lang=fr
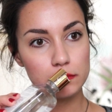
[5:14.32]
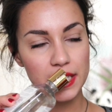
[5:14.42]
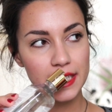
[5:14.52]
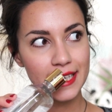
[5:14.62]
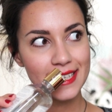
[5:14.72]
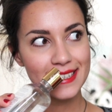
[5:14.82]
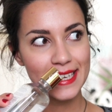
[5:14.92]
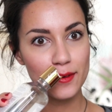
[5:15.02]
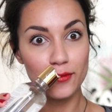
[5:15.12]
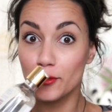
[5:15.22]
mais qu'est-ce
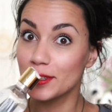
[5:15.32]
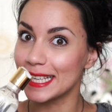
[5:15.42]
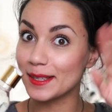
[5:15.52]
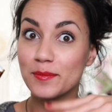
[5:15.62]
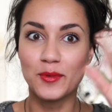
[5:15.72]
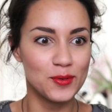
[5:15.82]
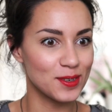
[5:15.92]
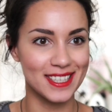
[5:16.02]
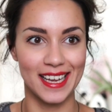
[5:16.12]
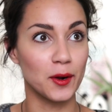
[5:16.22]
qu'elle veut cette
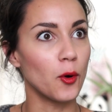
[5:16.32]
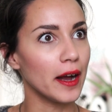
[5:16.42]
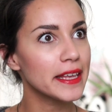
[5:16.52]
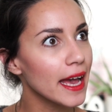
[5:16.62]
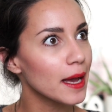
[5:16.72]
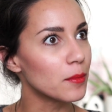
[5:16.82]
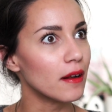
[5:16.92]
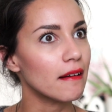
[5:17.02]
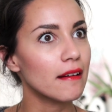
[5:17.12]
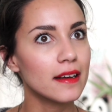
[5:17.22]
mouche C'est
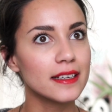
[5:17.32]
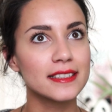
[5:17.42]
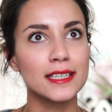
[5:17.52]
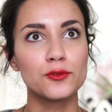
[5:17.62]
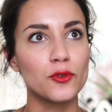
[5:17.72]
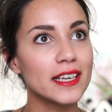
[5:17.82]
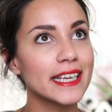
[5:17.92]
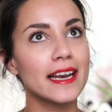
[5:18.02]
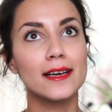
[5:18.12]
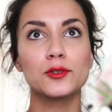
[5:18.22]
incroyable Si ça, tu veux un
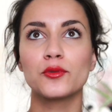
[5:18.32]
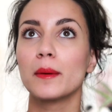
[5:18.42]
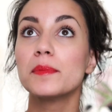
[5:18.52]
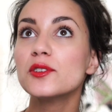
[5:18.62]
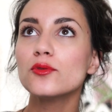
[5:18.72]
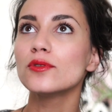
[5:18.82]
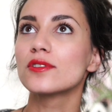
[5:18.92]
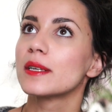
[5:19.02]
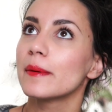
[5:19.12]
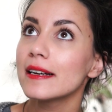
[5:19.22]
câlin, tu veux un bisou,
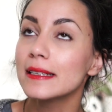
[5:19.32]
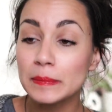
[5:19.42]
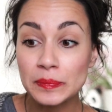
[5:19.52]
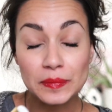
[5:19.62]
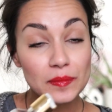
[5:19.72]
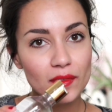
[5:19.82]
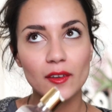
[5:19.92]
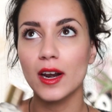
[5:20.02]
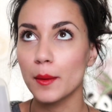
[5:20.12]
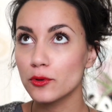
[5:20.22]
je sais pas.
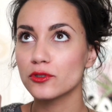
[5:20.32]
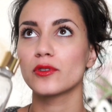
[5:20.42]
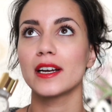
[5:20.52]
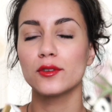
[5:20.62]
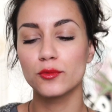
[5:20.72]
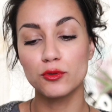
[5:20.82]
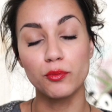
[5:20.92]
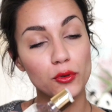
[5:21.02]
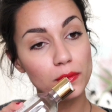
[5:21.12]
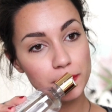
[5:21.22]
Voilà, pose-toi là, ne
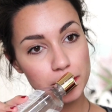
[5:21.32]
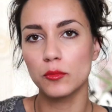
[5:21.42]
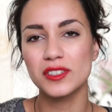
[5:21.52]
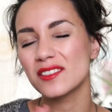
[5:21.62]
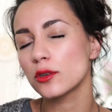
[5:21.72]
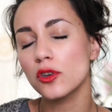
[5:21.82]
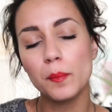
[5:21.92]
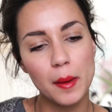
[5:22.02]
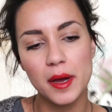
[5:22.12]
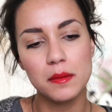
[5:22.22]
bouge plus. Bon, ça se
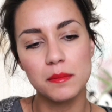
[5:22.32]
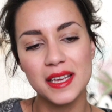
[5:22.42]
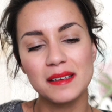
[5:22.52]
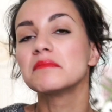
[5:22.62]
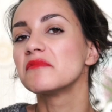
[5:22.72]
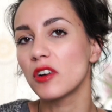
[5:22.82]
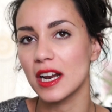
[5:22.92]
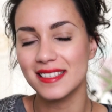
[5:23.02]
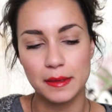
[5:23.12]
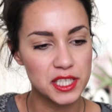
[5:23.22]
ressemble pas mal, mais
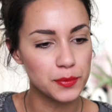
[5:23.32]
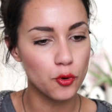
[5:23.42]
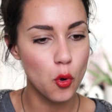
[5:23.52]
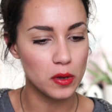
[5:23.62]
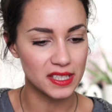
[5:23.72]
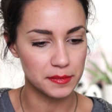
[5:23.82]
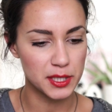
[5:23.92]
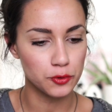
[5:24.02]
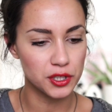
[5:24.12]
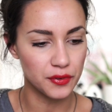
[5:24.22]
voilà, c'est un, petit peu, euh, un
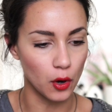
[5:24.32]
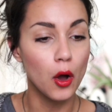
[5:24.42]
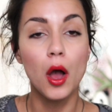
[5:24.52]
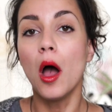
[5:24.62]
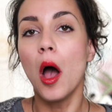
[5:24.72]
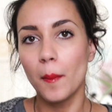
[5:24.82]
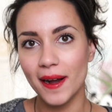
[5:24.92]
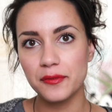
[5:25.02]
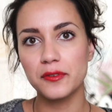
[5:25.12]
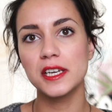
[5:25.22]
petit peu différent.
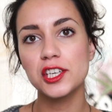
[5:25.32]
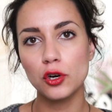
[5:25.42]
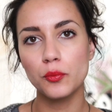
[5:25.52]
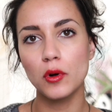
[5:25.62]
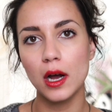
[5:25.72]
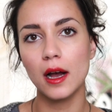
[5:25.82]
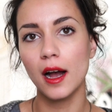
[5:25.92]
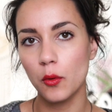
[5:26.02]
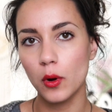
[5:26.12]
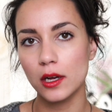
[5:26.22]
Bref, les shampoings
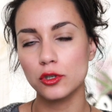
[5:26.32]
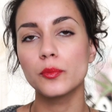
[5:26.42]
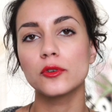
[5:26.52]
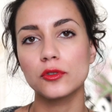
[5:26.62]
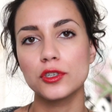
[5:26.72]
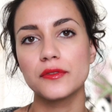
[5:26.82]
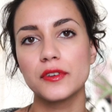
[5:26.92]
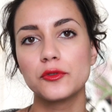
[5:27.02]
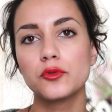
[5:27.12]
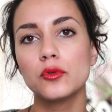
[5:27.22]
Rawa, je pense que j'ai
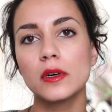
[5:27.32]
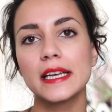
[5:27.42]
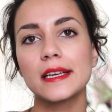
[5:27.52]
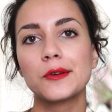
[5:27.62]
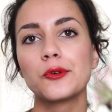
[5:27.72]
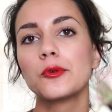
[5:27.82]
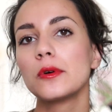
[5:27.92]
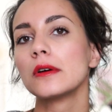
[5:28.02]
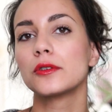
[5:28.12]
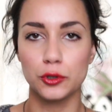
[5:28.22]
fait le tour et
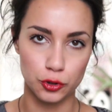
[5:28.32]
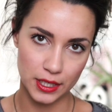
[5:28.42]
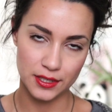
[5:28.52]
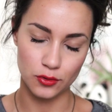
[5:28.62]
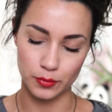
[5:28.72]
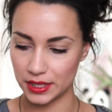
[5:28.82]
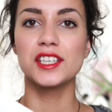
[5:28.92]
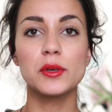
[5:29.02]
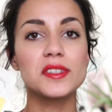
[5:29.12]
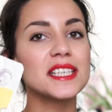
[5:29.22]
que je laisse tomber.
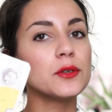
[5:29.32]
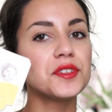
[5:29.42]
J'ai aussi